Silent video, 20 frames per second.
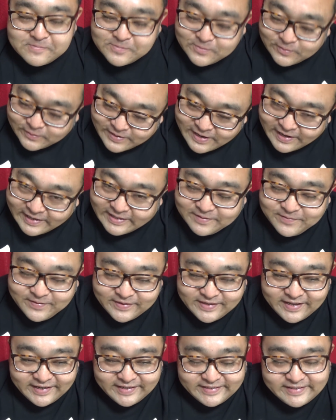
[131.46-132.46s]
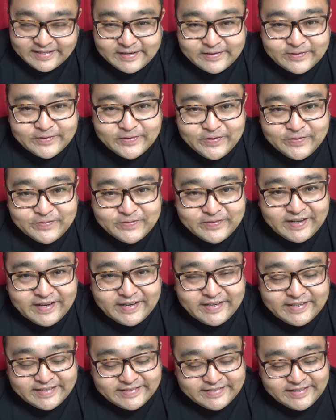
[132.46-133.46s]
どっかで見かけたら声をか
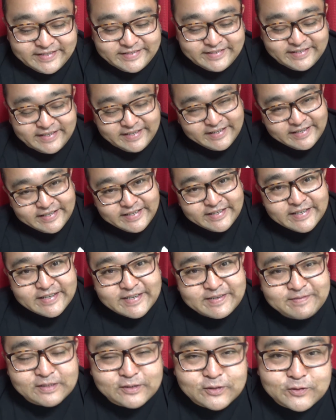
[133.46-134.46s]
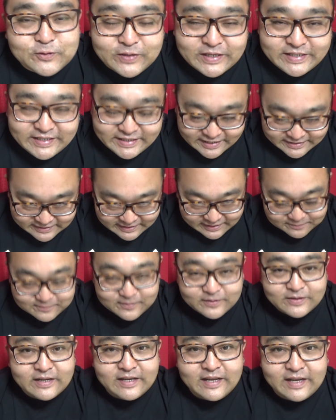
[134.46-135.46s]
けてくださいちょっとおかしいですけど
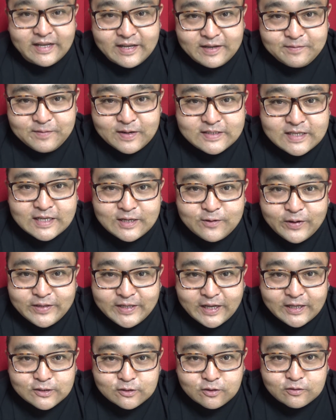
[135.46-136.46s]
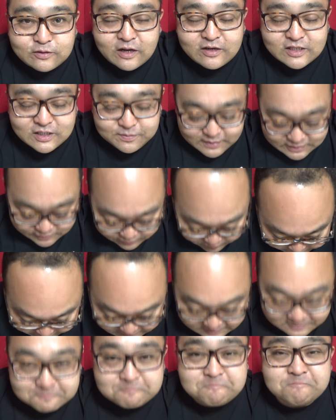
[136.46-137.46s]
も、皆さんにお会いできるのを楽しみにしておりま
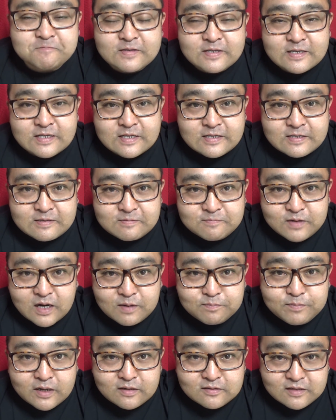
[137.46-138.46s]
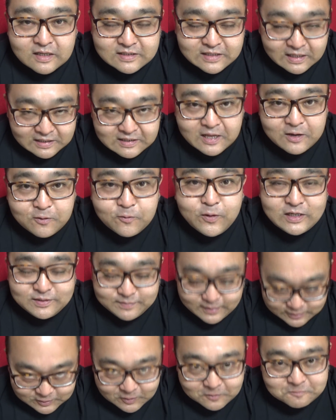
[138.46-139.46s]
す。ブランベル那須さんでお会いし
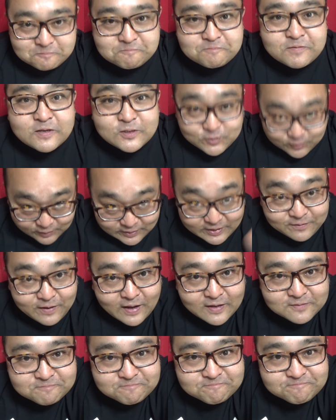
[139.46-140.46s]
ましょう。それでは。